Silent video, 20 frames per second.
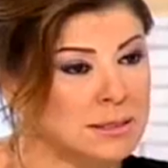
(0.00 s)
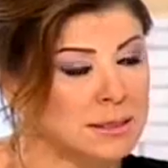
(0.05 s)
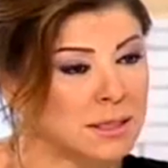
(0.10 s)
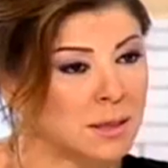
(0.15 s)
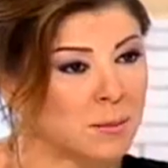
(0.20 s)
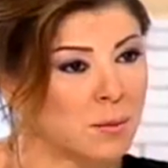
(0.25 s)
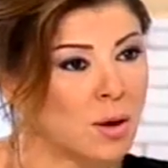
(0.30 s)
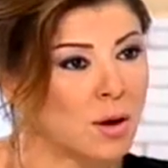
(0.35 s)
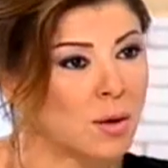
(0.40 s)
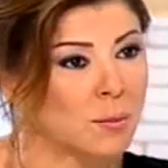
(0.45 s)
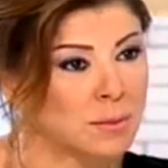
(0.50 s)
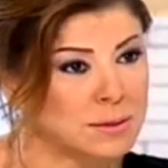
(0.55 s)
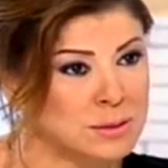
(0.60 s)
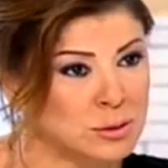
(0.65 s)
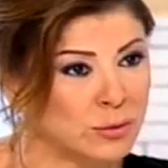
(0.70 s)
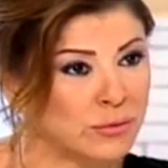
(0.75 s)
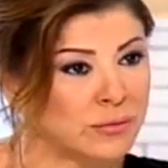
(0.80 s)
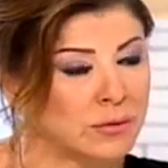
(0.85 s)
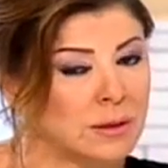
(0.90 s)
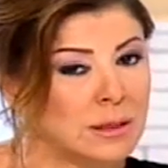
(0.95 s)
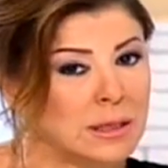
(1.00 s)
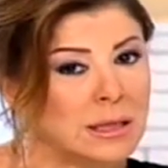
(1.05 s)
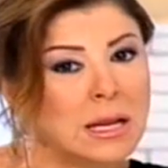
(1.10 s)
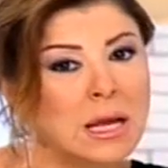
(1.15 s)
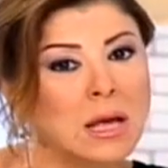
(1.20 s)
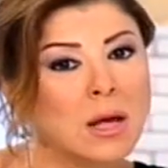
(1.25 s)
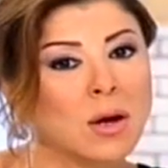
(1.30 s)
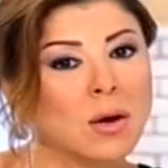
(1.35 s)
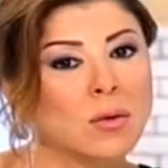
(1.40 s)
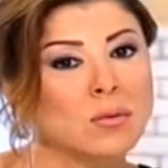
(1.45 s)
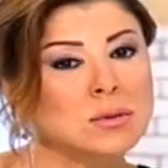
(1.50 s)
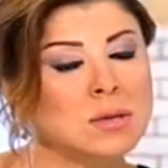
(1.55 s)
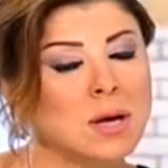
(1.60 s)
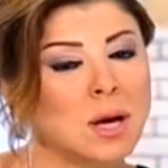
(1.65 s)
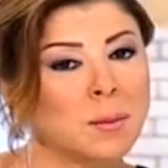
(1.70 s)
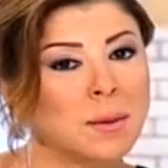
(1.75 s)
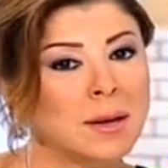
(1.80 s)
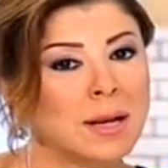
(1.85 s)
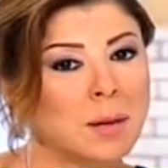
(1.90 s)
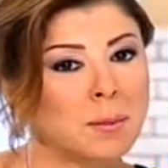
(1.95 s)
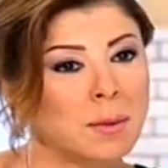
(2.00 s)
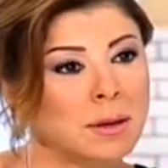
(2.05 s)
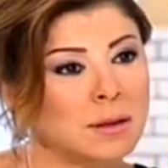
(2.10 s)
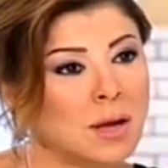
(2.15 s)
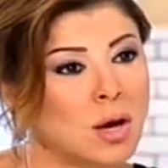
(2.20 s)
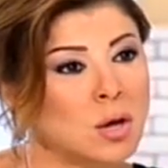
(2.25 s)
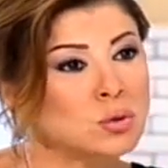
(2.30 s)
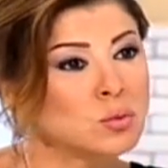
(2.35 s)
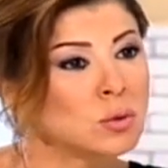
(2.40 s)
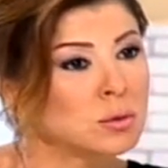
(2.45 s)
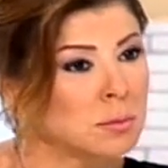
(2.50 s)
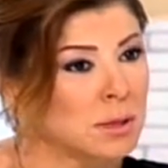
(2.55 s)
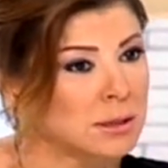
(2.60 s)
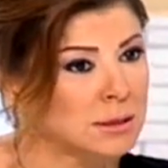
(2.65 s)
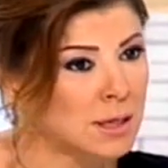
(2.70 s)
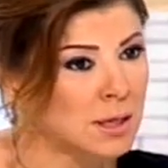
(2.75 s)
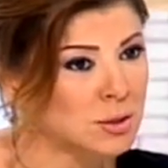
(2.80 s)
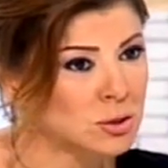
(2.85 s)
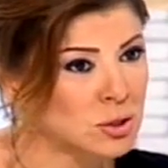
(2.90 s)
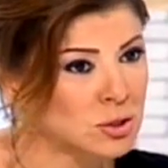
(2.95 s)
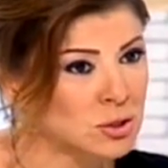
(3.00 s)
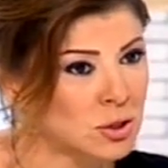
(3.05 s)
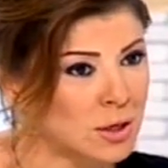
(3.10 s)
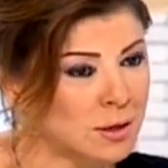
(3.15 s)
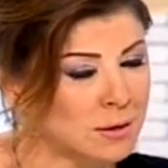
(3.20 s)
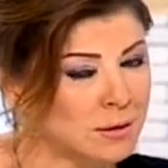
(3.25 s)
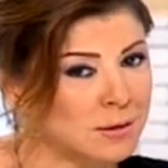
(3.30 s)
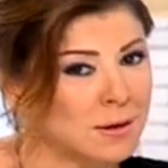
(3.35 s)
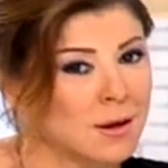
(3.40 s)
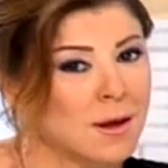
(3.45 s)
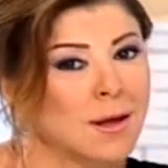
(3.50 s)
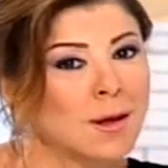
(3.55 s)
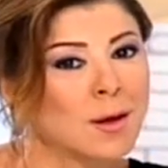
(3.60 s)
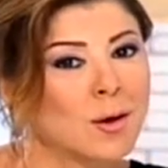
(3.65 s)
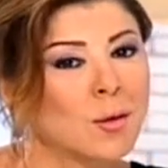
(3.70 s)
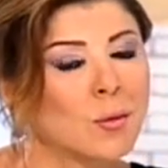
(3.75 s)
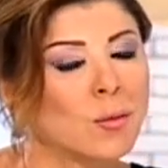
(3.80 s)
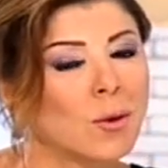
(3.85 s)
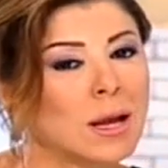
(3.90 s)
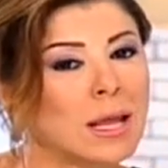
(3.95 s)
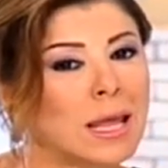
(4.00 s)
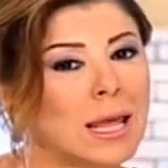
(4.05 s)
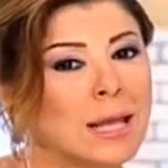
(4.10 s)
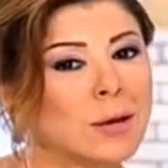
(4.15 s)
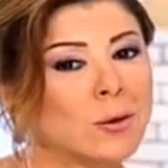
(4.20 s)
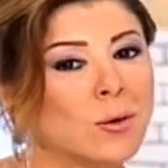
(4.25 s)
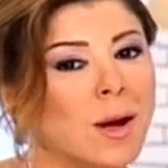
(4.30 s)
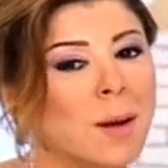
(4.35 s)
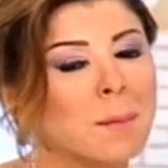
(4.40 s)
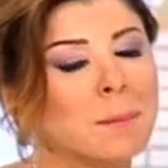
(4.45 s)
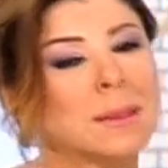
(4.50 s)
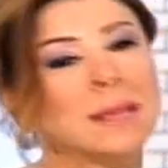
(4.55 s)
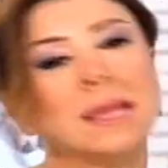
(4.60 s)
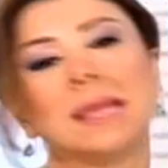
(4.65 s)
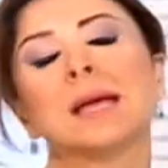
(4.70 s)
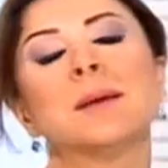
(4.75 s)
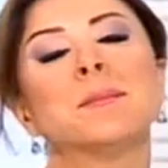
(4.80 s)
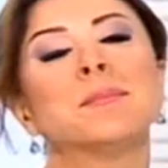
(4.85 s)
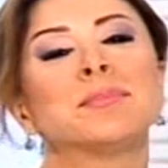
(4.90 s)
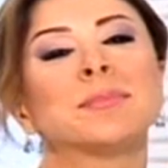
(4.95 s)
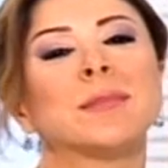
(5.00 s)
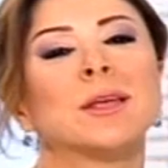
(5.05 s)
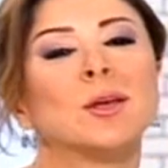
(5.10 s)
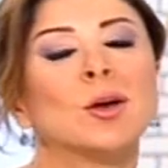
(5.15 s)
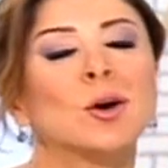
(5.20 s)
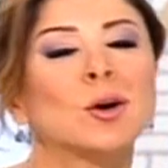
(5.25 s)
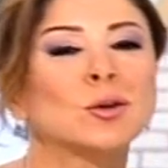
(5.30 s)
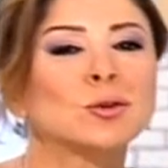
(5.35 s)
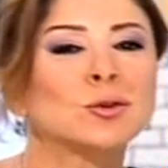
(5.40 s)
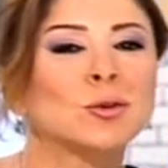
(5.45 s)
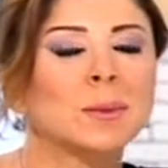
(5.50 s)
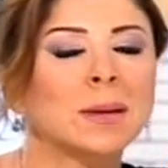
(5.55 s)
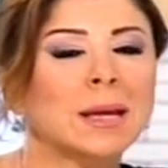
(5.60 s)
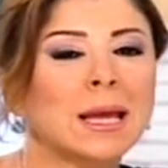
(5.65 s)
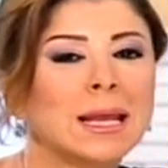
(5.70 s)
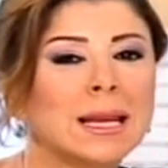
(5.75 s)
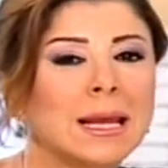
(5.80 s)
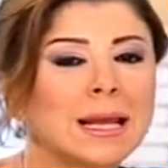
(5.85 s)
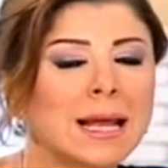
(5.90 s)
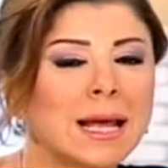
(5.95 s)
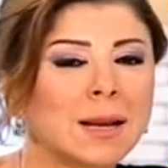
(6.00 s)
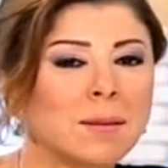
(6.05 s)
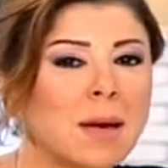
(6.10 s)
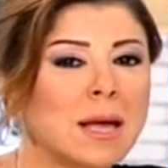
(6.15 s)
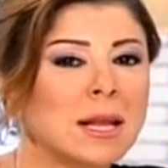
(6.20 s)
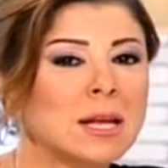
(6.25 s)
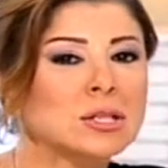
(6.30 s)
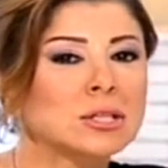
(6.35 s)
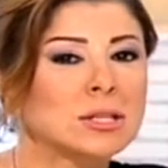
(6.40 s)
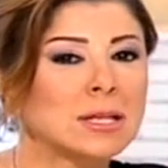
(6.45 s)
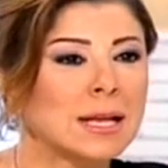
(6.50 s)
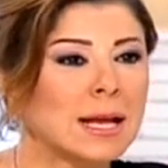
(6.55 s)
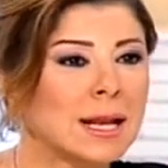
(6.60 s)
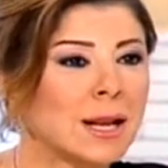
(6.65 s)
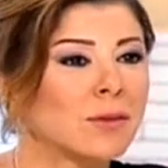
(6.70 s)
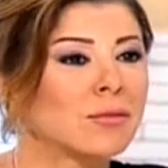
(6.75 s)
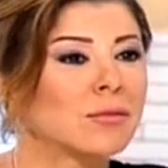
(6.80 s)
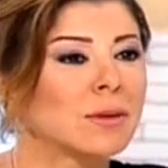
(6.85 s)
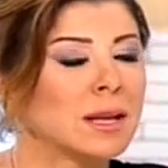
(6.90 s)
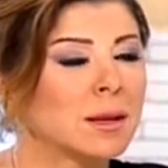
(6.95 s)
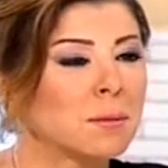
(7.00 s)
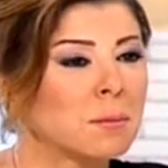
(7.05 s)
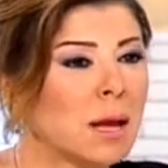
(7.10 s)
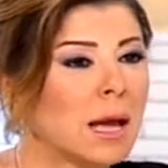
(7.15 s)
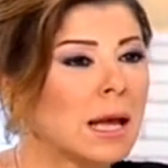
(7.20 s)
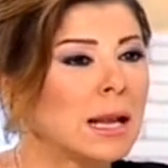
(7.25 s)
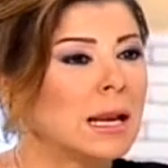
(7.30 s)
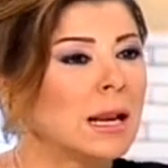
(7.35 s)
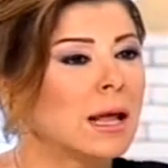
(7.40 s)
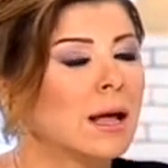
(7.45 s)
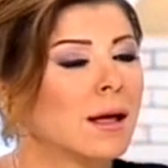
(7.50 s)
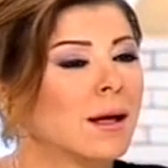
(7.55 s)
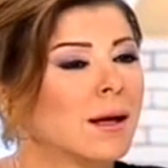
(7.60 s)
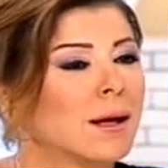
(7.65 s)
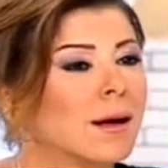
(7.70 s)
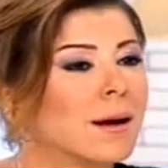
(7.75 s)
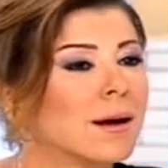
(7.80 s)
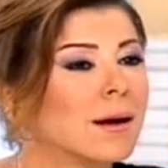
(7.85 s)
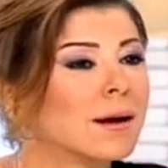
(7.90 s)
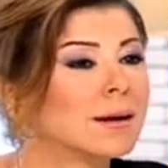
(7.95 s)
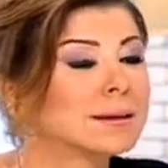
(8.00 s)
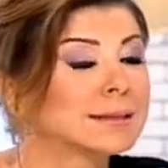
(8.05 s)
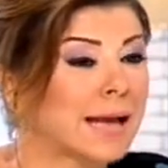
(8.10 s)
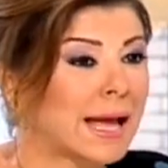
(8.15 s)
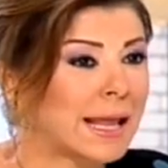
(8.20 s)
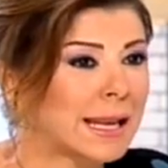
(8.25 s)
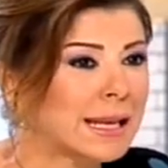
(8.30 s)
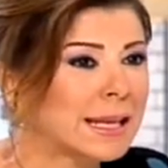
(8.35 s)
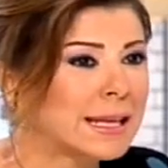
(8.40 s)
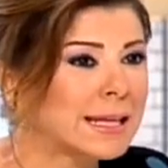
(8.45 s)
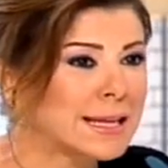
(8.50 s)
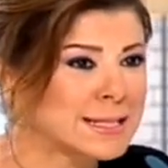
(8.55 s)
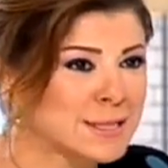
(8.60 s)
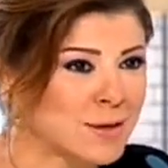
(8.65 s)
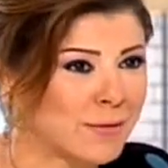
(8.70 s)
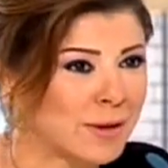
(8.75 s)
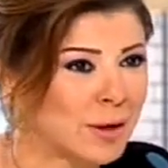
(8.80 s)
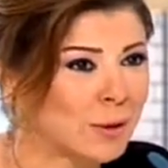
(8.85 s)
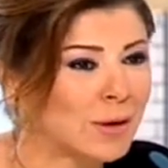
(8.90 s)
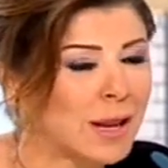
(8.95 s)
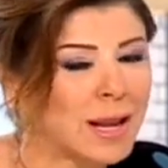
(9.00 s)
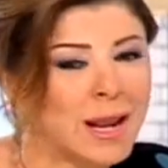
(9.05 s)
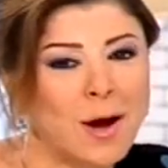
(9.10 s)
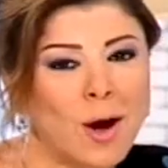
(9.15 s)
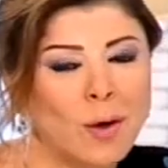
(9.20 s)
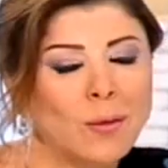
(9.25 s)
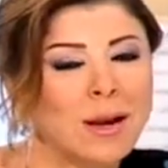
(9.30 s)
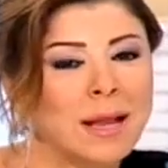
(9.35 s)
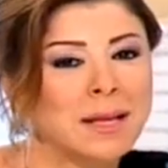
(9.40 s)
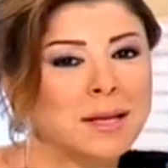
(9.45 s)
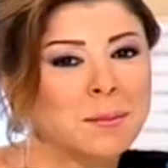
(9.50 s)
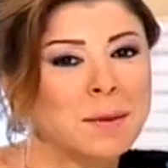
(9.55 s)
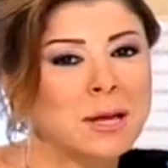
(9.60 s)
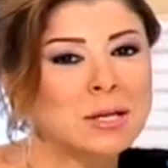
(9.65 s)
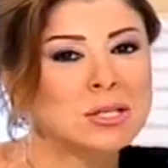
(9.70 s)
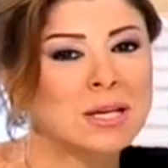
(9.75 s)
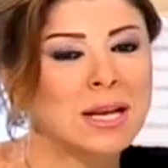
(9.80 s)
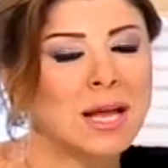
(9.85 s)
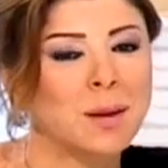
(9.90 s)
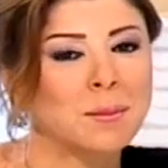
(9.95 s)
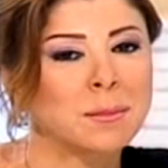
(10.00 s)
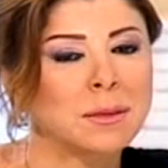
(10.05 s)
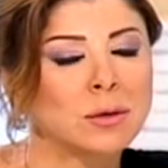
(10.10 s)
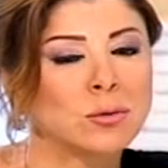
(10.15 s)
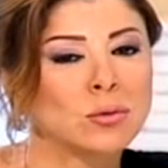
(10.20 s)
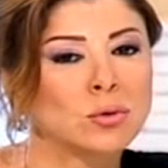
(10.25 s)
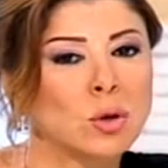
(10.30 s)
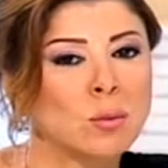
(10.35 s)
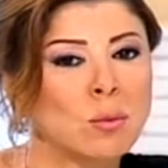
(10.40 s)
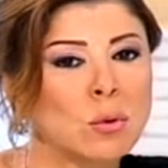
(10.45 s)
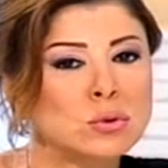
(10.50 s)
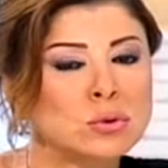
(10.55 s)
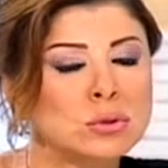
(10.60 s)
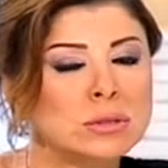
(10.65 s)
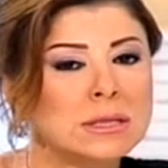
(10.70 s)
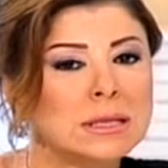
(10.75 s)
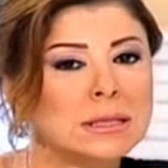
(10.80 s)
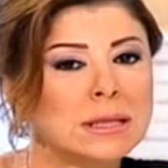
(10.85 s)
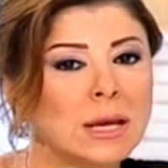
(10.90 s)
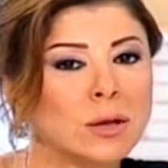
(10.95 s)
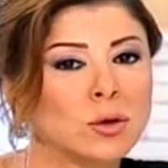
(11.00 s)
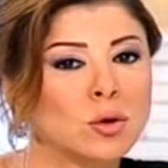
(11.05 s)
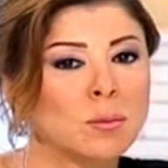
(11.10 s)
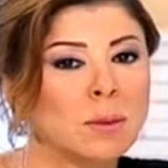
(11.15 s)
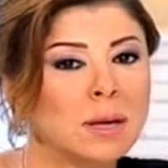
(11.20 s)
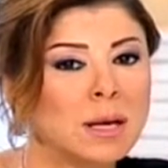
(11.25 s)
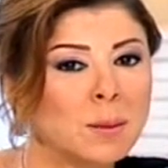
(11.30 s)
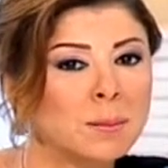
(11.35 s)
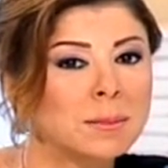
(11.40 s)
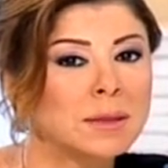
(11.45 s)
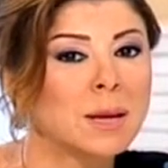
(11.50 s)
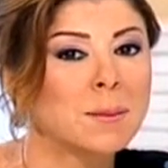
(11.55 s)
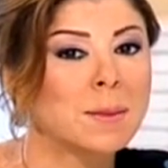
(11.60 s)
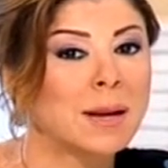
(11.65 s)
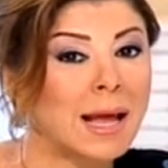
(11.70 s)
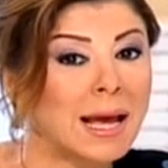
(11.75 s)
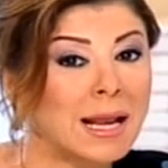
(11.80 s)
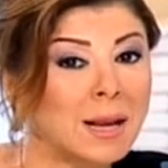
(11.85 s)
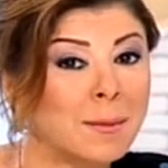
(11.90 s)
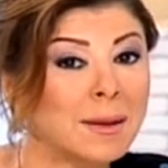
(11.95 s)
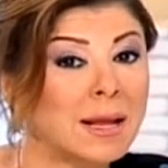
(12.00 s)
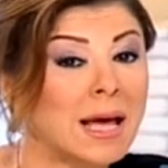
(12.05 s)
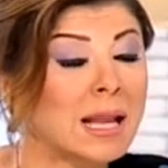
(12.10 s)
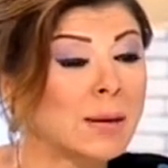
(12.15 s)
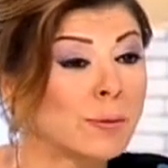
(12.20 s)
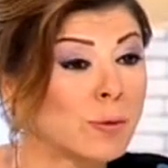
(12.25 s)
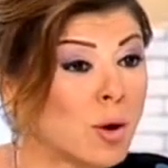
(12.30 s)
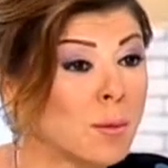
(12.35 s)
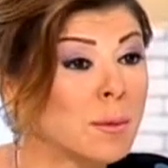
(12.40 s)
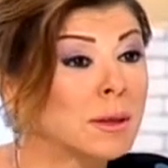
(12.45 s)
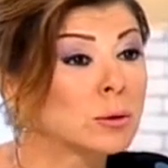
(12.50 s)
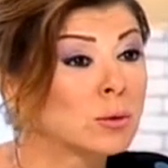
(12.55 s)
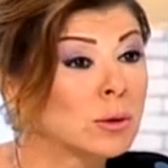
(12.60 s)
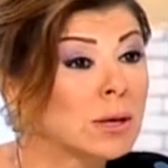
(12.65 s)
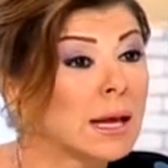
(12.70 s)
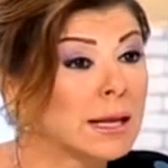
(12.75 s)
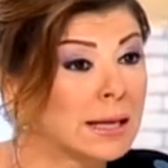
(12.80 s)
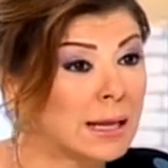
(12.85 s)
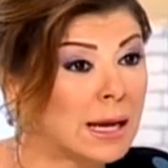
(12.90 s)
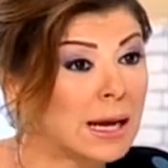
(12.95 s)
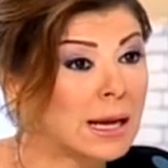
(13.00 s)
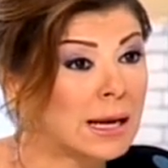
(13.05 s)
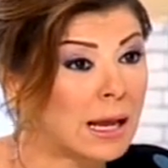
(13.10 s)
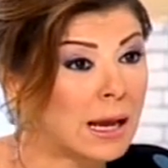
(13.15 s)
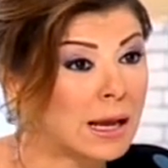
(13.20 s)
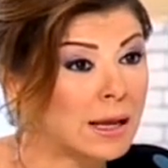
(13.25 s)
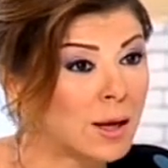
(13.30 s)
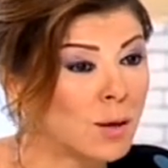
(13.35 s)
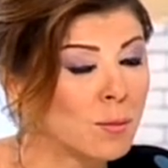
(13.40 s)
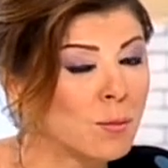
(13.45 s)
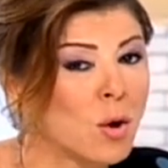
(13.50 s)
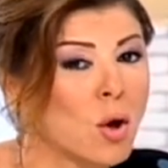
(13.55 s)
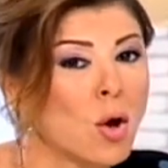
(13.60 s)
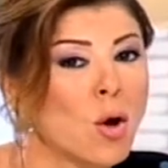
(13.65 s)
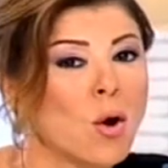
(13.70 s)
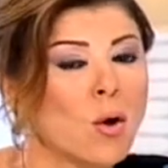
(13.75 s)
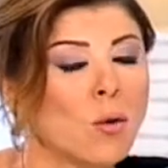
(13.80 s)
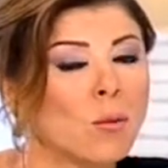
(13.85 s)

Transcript: ارت سينما بالسوفيل وصار بين 14 و 18 الشهر وكانوا عم بيعرضوا بخلال هالمهرجان مهرجان هالافلام التحريكيه اذا فينا نقول لا او الانيميشن اللي عم بيكونوا موجودين كانوا من لبنان من العالم العربي ومن كل انحاء العالم